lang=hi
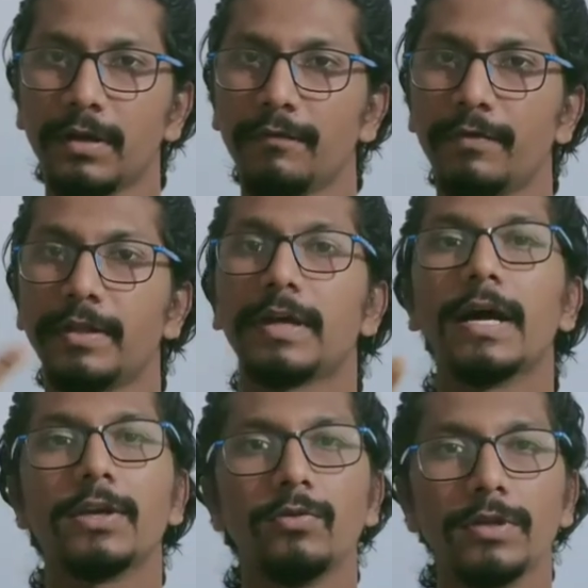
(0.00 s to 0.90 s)
फिर
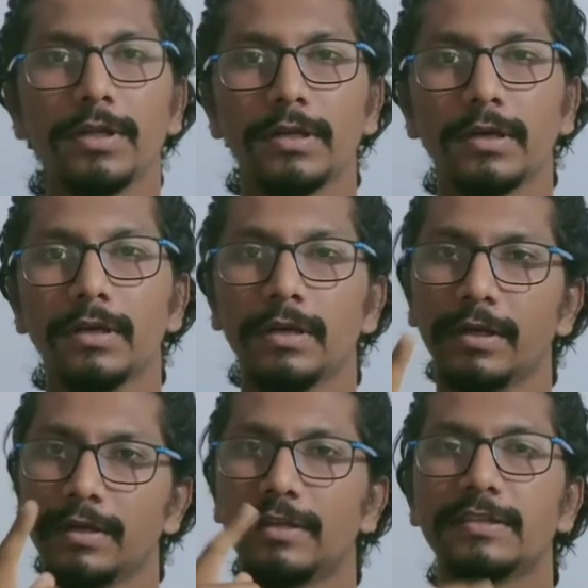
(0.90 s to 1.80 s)
दिखाई क्यों नहीं दे रही है
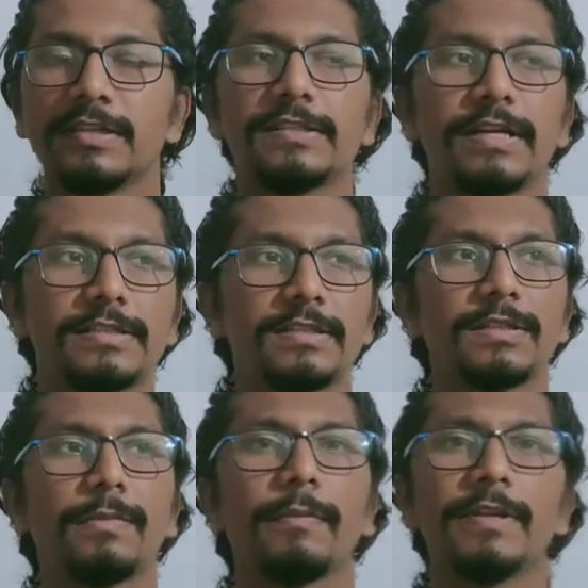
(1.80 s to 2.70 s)
रीजन इज दैट सर
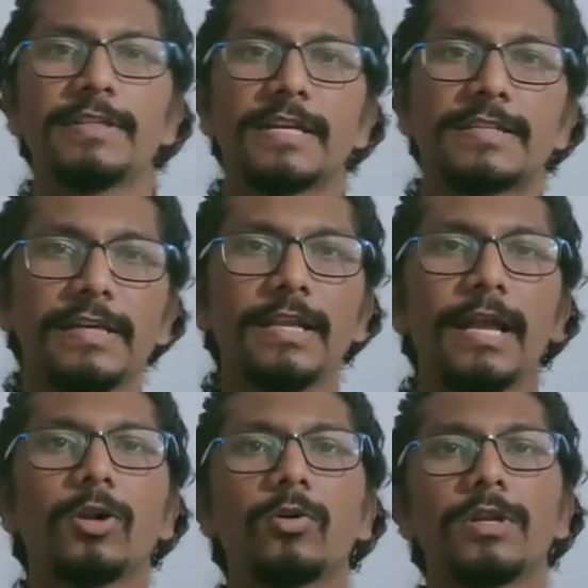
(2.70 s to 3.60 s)
जब हमने जैसे ही
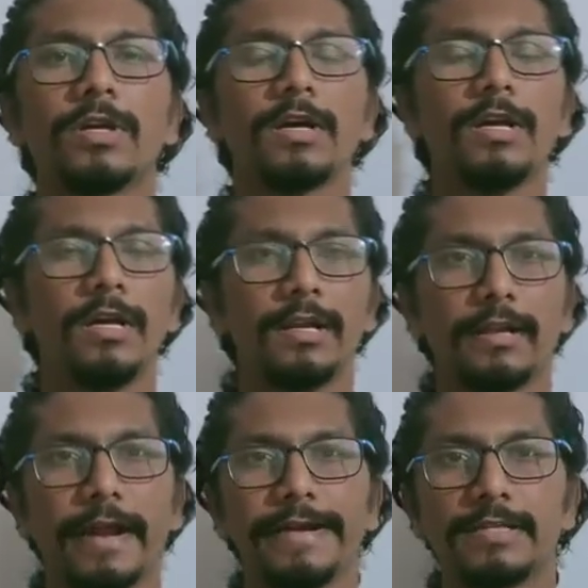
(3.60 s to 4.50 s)
लाइट ऑन किया
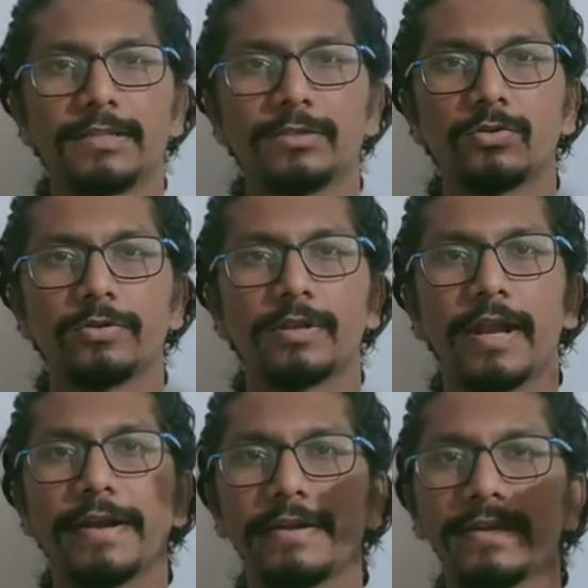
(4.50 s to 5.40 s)
लाइट से जो
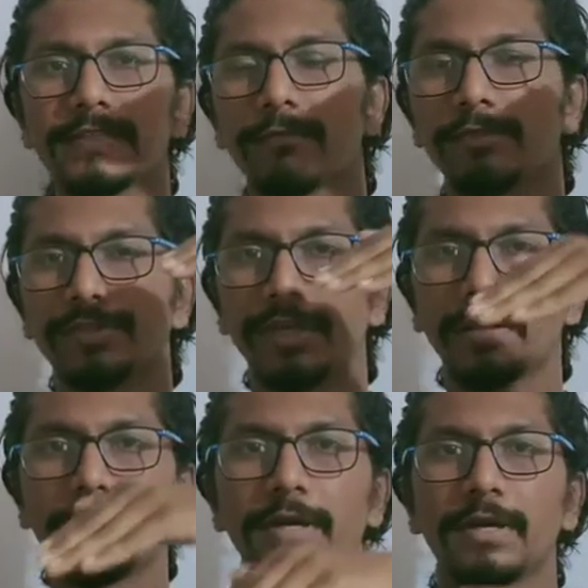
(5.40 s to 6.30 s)
लाइट रेज आई वो चेयर
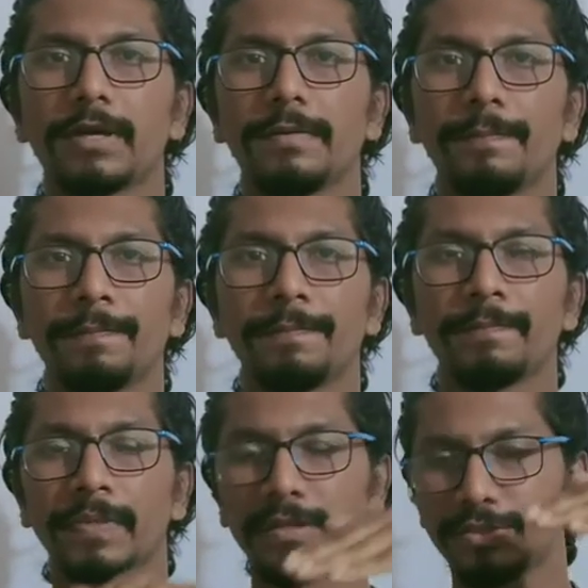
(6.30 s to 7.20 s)
पे गिर गई
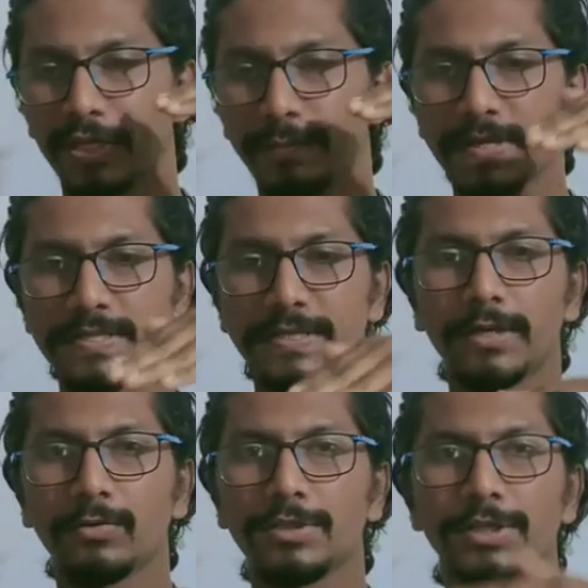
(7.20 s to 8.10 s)
चेयर पे इंसिडेंट
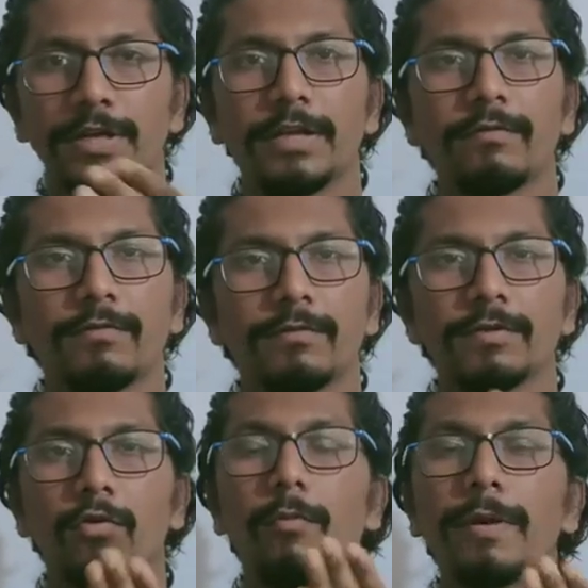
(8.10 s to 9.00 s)
हुई चेयर ने
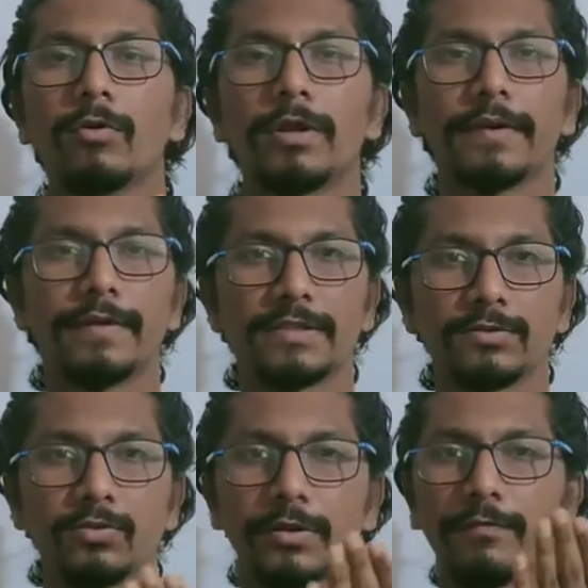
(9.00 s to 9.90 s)
ओपेक होने की वजह से
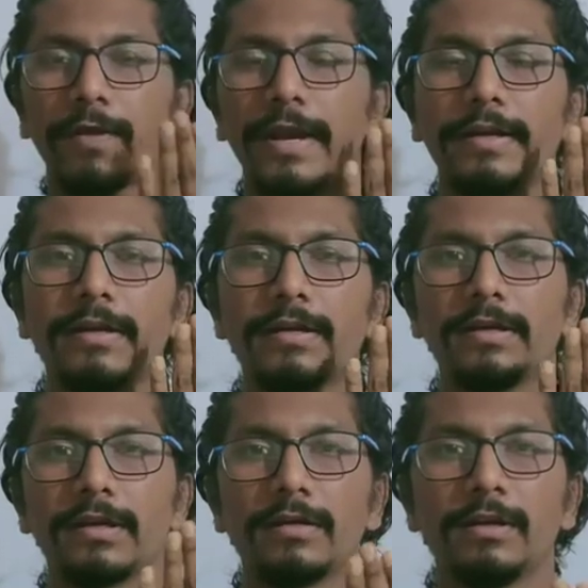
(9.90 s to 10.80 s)
उसको रिफ्लेक्ट कर
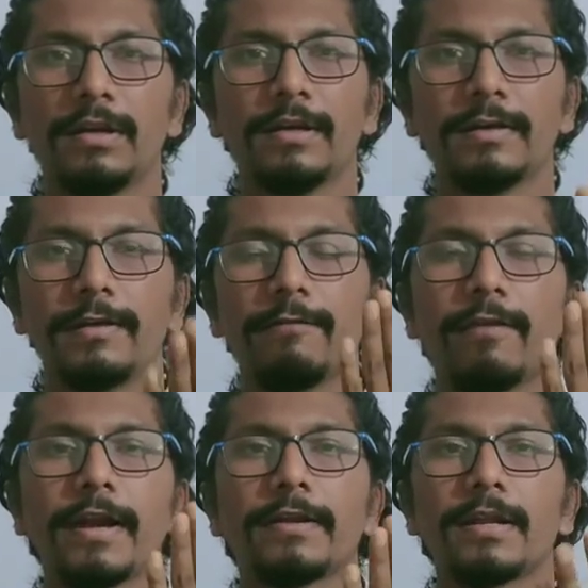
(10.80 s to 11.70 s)
दिया
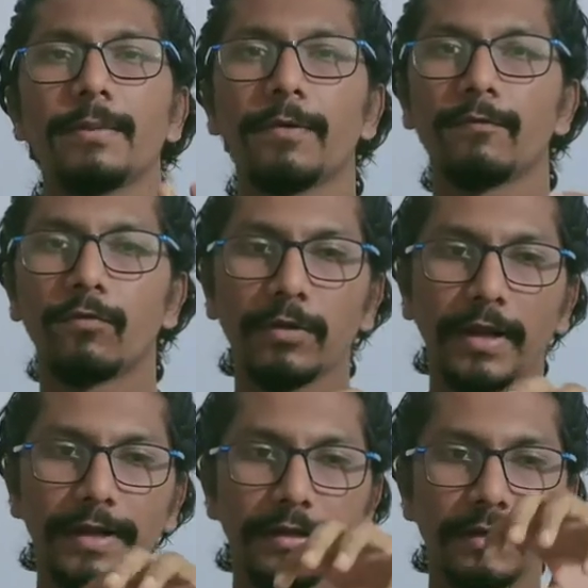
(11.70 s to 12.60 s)
रिफ्लेक्ट करने पे वो
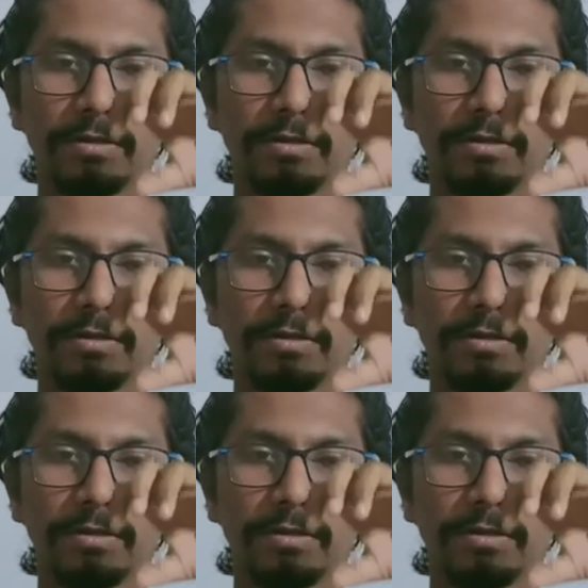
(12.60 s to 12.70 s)
लाइट